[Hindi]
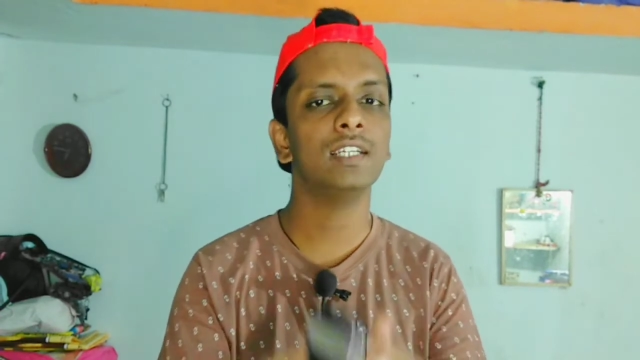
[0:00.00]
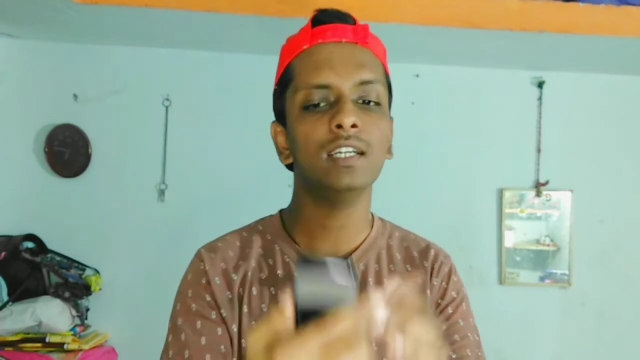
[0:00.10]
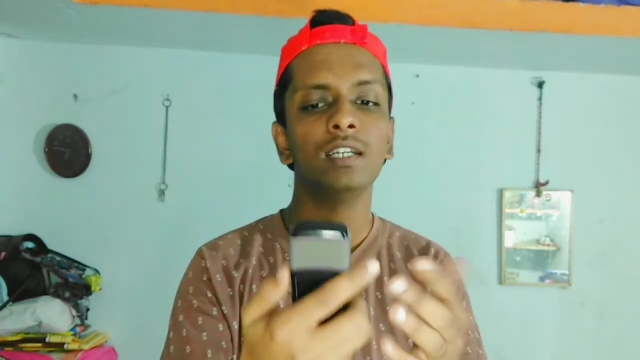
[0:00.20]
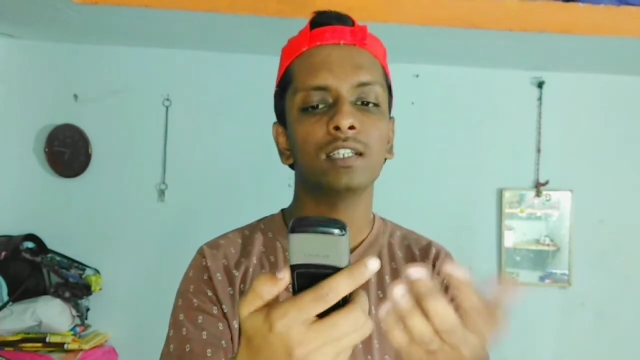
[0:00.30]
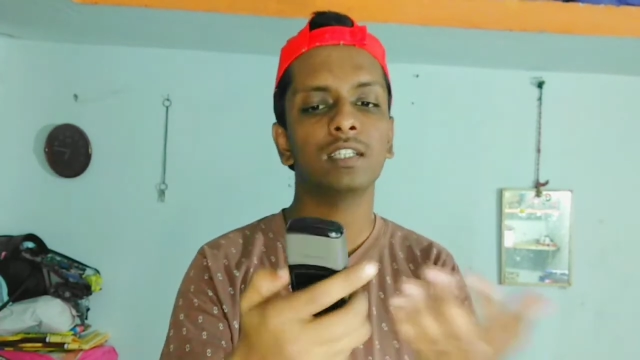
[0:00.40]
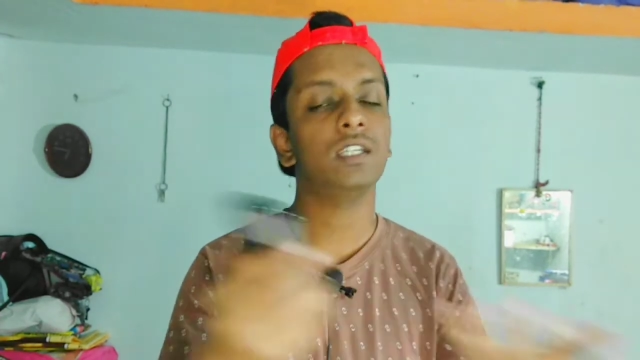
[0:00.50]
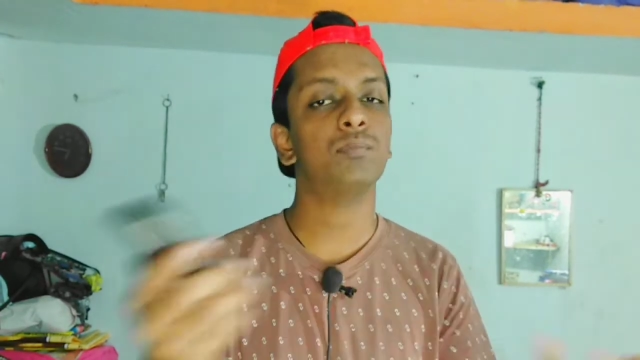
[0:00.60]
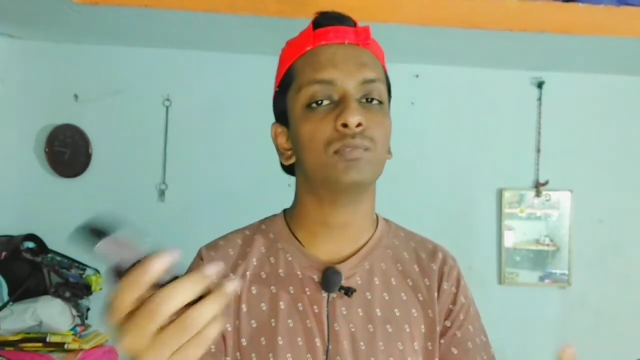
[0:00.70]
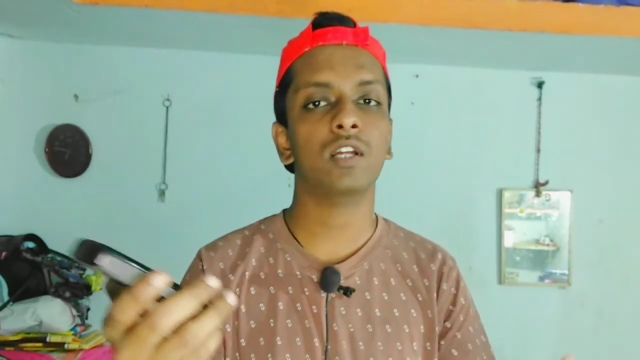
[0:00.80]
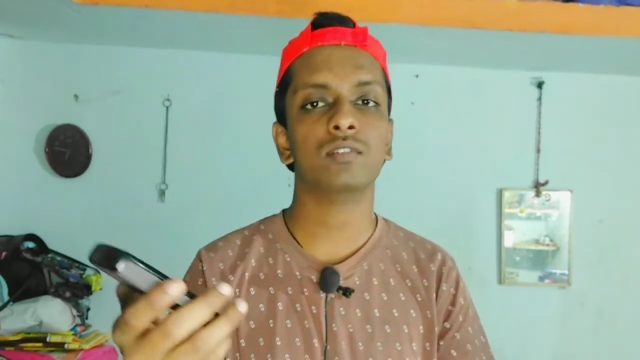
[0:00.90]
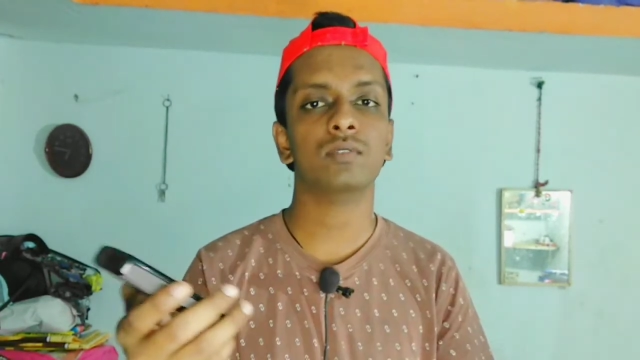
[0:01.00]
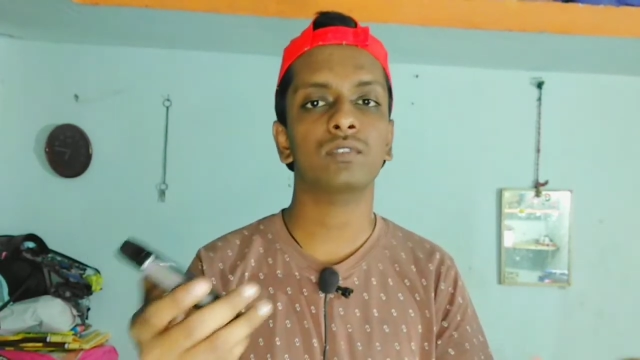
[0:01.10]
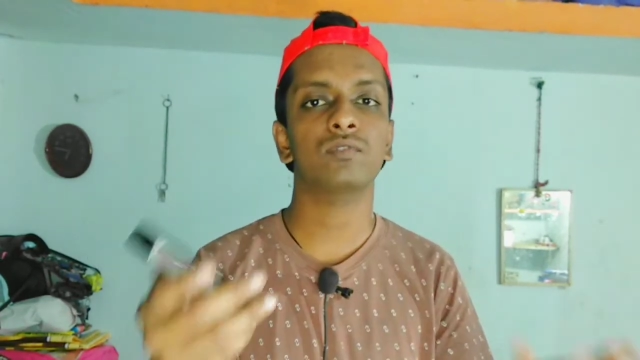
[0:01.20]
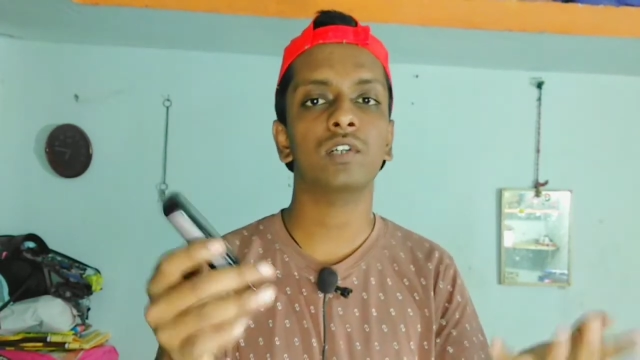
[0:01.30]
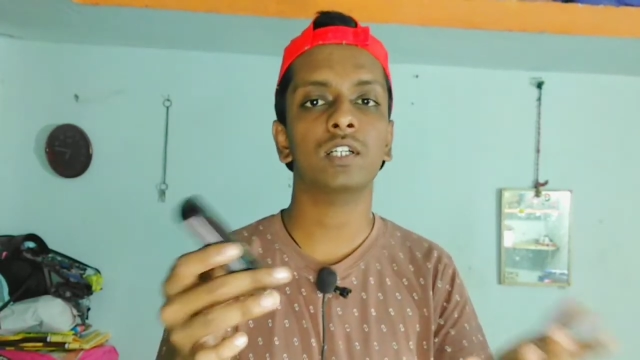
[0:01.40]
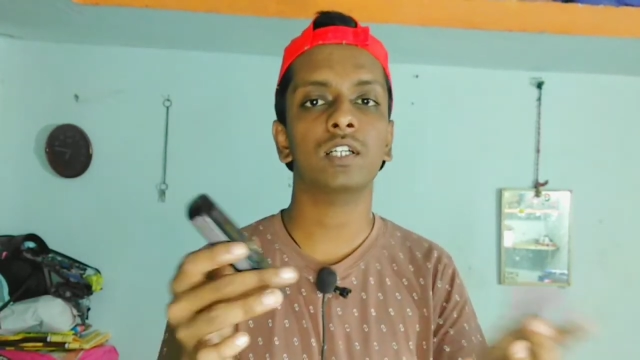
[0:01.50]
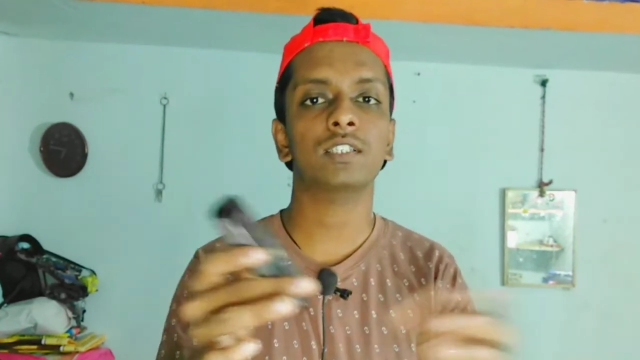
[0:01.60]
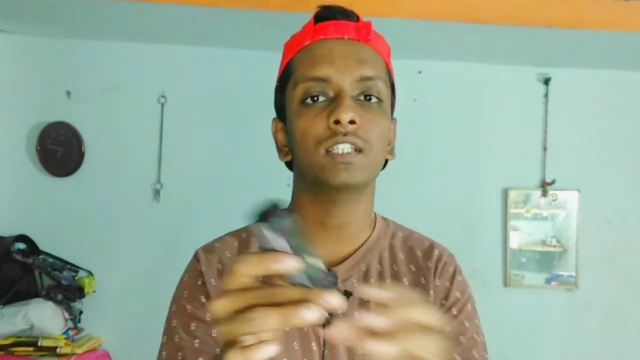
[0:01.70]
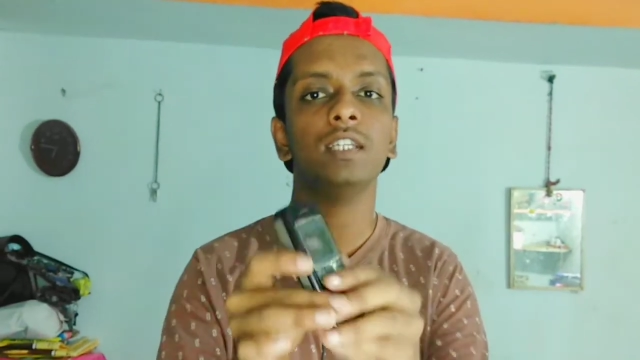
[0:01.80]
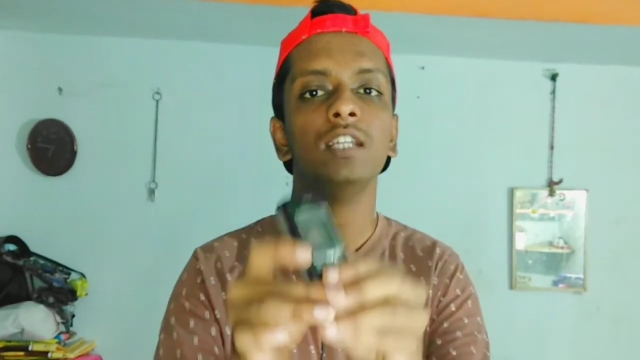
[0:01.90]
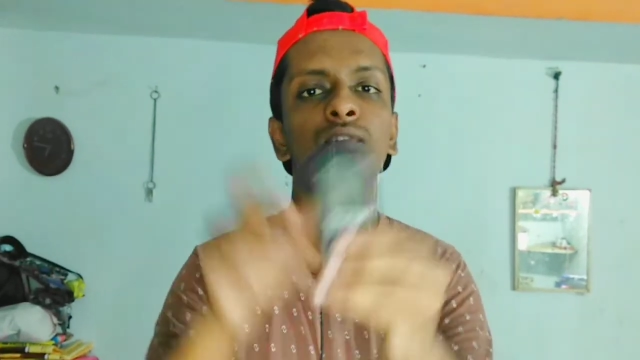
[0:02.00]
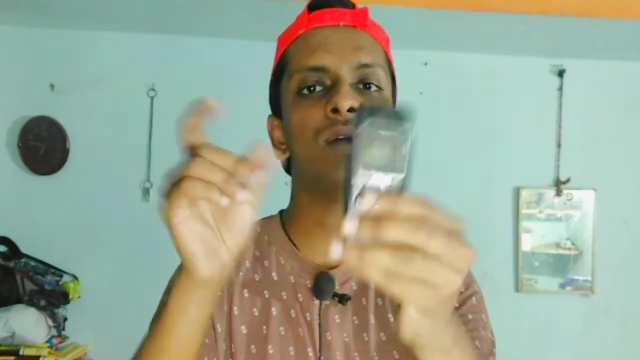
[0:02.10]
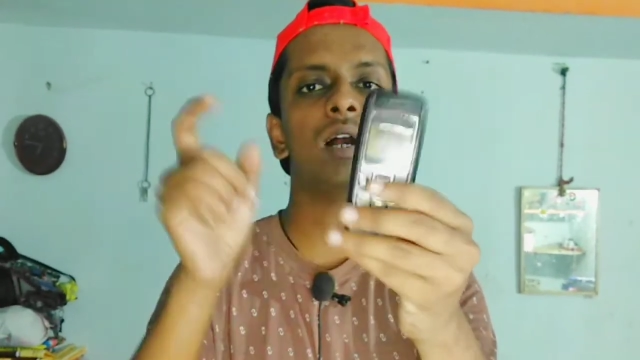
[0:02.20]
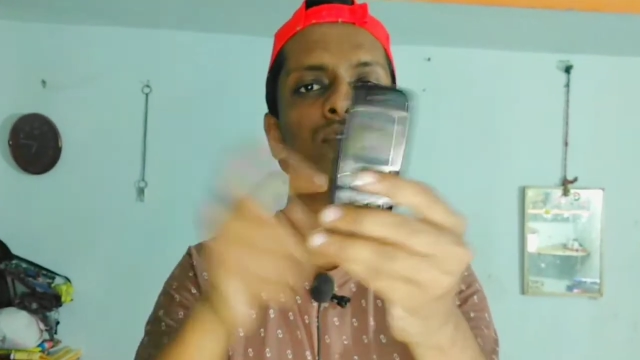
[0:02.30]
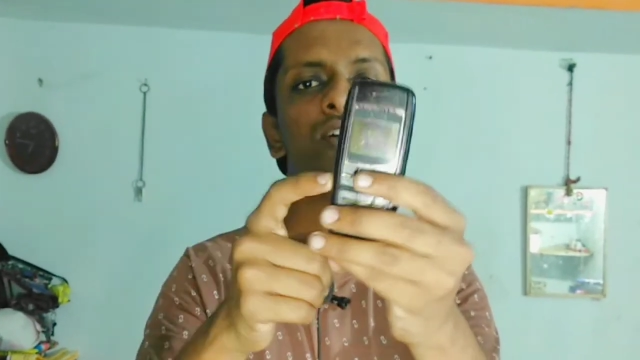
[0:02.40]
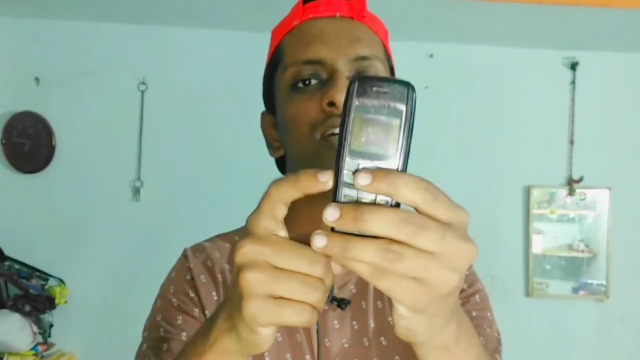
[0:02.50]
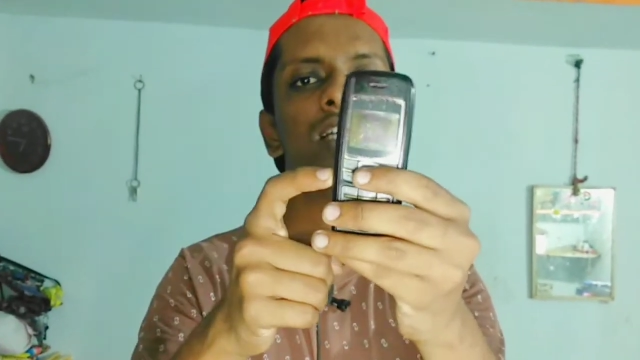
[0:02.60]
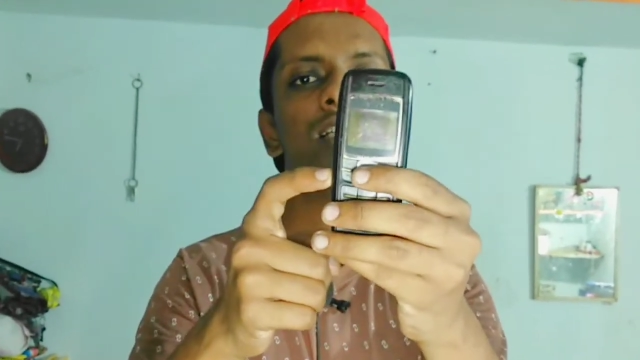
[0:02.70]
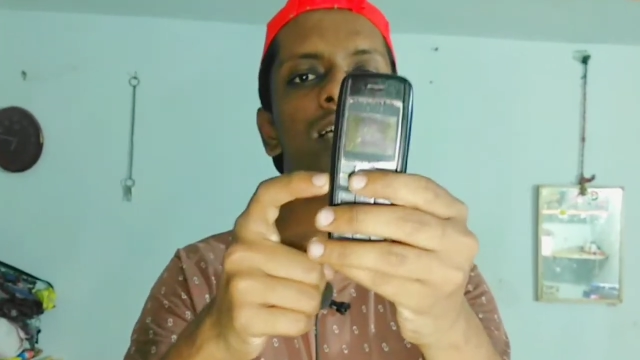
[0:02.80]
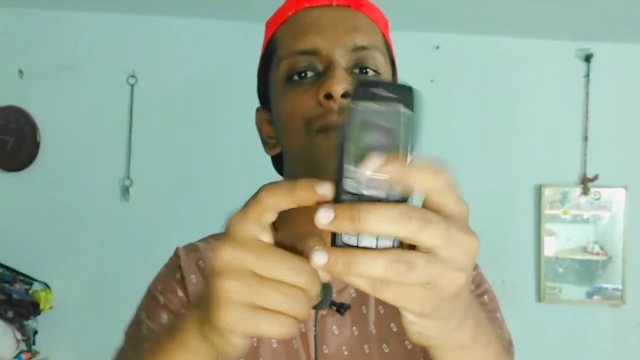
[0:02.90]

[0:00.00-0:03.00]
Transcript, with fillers: कि ये पुराना स्मार्टफोन वर्क करता नहीं इस स्मार्टफोन के लिए